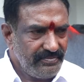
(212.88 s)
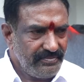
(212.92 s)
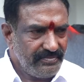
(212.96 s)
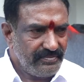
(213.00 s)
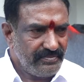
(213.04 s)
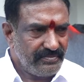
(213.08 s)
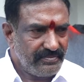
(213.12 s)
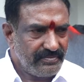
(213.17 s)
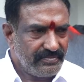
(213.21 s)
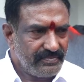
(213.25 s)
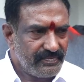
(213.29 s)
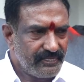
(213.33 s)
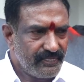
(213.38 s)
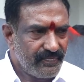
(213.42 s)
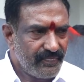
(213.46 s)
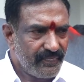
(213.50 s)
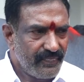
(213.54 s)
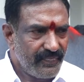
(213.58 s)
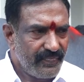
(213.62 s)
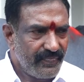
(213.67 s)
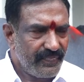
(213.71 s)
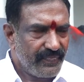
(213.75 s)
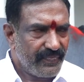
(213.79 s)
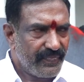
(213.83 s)
ఒక్కరు
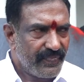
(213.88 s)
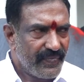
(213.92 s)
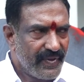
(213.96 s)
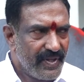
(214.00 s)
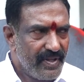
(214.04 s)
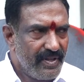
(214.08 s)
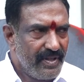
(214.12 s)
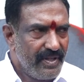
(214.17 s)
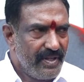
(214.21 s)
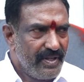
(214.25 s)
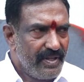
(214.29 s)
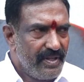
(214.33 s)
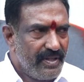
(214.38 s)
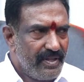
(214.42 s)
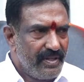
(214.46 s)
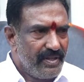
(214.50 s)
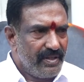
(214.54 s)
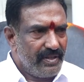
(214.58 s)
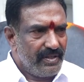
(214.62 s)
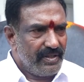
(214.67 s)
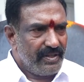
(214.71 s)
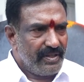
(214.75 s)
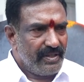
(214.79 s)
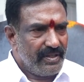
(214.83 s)
సమాలించవచ్చా ఖచ్చితంగా ఇద్దరు
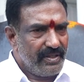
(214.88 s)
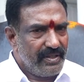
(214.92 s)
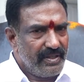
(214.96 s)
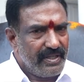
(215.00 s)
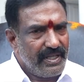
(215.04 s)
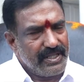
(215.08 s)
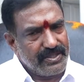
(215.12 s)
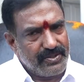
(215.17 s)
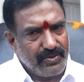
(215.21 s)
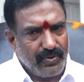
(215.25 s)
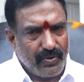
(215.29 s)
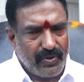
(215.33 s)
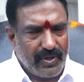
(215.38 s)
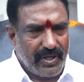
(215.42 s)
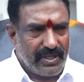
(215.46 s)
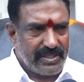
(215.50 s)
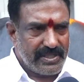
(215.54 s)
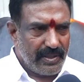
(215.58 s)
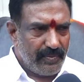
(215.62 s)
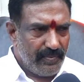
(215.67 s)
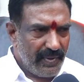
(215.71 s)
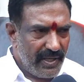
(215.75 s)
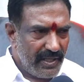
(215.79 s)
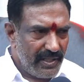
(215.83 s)
ముగ్గురు కావాలి ఎస్ ఒక్కరు
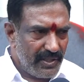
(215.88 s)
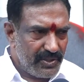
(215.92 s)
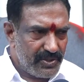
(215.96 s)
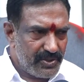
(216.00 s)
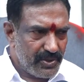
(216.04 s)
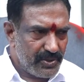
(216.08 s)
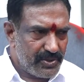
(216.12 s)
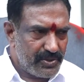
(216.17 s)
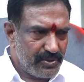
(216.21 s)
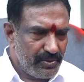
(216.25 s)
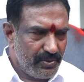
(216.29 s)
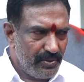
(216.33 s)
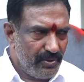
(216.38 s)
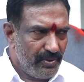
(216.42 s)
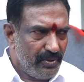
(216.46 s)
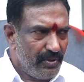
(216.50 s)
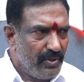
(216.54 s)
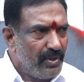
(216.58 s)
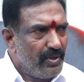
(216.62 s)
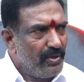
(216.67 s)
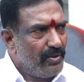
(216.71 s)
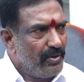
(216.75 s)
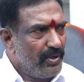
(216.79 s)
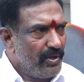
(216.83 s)
సమాలించవచ్చు
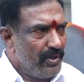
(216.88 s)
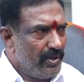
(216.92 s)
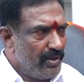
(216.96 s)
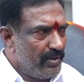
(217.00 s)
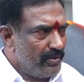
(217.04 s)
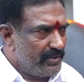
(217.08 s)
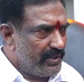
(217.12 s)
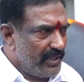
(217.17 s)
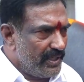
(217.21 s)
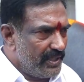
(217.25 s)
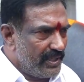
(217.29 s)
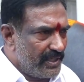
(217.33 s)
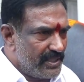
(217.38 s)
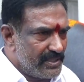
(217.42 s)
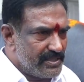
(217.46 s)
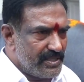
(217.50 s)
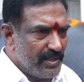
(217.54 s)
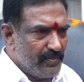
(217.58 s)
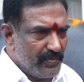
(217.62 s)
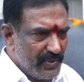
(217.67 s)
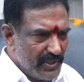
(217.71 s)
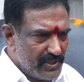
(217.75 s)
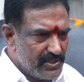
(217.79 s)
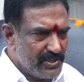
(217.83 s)
hmm. దానికి
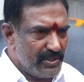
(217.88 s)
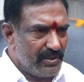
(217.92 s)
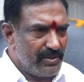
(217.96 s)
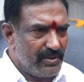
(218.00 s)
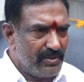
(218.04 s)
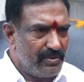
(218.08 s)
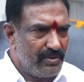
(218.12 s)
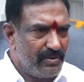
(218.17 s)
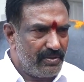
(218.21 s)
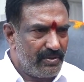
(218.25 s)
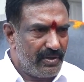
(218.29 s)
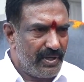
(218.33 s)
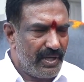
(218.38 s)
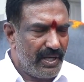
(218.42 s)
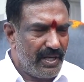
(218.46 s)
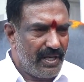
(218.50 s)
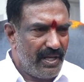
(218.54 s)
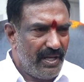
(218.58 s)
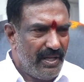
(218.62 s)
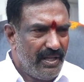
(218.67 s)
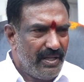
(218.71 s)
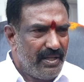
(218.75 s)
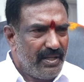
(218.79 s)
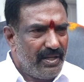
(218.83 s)
సంరక్షకులు కూడా
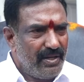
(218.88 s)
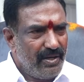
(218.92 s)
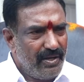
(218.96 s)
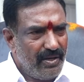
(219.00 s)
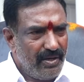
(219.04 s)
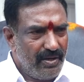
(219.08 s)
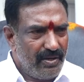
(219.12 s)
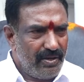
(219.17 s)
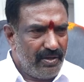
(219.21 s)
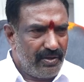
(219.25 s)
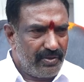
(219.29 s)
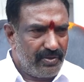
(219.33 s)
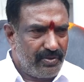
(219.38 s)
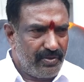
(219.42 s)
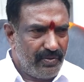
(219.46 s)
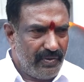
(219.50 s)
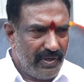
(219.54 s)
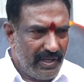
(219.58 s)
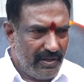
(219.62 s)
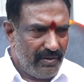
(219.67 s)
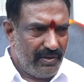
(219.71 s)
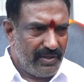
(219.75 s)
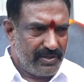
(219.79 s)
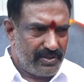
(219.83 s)

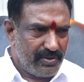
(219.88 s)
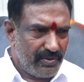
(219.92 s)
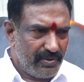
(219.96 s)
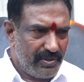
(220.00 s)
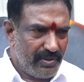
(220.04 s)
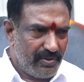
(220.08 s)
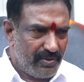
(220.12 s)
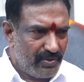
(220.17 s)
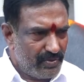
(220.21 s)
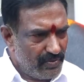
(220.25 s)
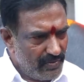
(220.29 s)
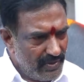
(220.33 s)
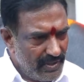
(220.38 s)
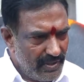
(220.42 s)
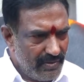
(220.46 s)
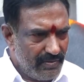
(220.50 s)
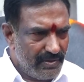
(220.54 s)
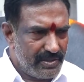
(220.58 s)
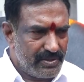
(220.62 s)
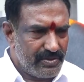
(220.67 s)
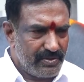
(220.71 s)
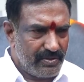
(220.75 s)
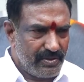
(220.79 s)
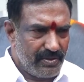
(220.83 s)
ట్వెల్వ్ అవర్స్ ఒకరు ట్వెల్వ్
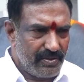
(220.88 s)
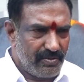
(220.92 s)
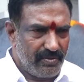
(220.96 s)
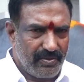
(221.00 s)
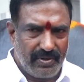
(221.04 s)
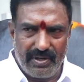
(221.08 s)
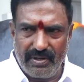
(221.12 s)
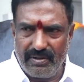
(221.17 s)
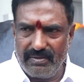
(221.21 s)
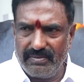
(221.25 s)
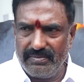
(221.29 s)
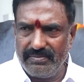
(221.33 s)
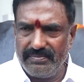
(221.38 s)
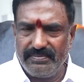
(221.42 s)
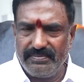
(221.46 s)
అవర్స్ ఒకరు ఉంటారు